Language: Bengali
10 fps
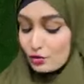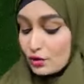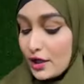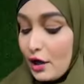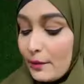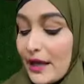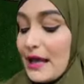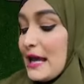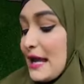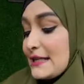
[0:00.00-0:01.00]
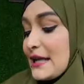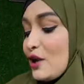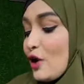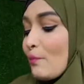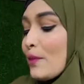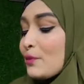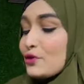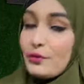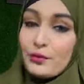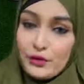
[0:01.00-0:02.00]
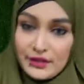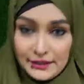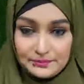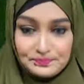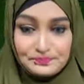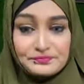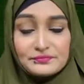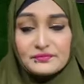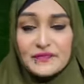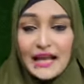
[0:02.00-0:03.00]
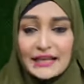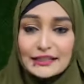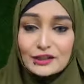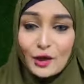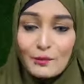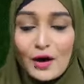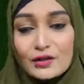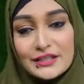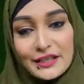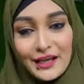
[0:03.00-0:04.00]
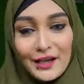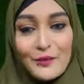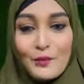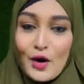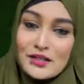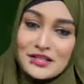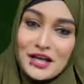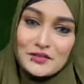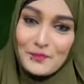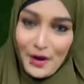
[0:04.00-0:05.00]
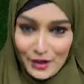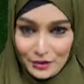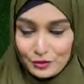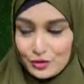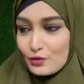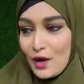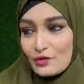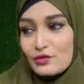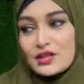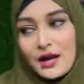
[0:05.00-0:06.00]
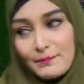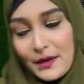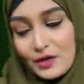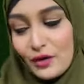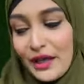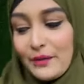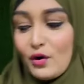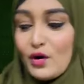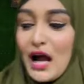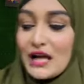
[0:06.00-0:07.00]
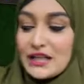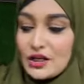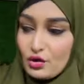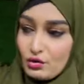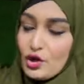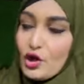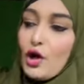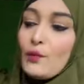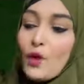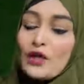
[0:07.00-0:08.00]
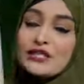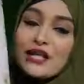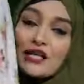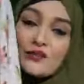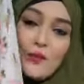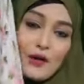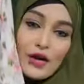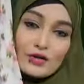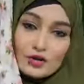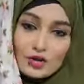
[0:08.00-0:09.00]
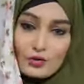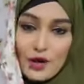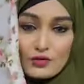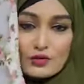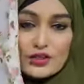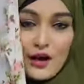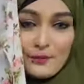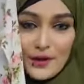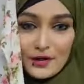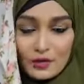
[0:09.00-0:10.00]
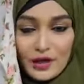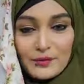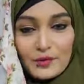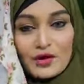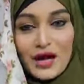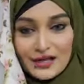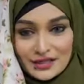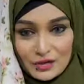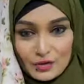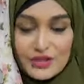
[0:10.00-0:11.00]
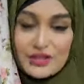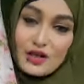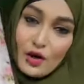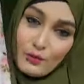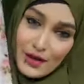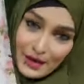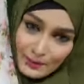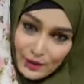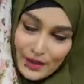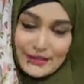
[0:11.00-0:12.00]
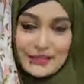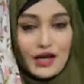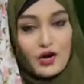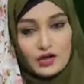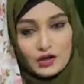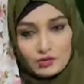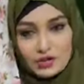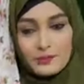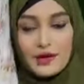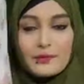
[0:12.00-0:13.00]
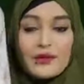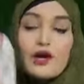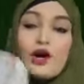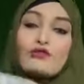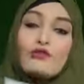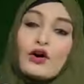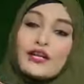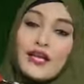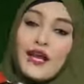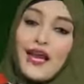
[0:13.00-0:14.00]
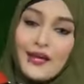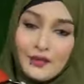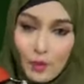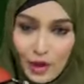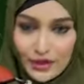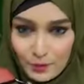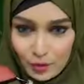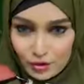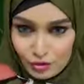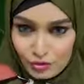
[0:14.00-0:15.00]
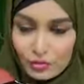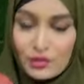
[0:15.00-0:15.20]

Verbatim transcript: করতে হবে এটা লম্বা প্রথমে বলে দিই এটা লম্বা হচ্ছে পঞ্চাশ বাউান্ন চুয়ান্ন ছাপ্পান্ন এবং আটান্ন পঞ্চাশ বাউান্ন চুয়ান্ন ছাপ্পান্ন এবং আটান্ন ইঞ্চি লম্বার আপুরা এটা অর্ডার করতে পারবেন ফর্টি এইট বডি পর্যন্ত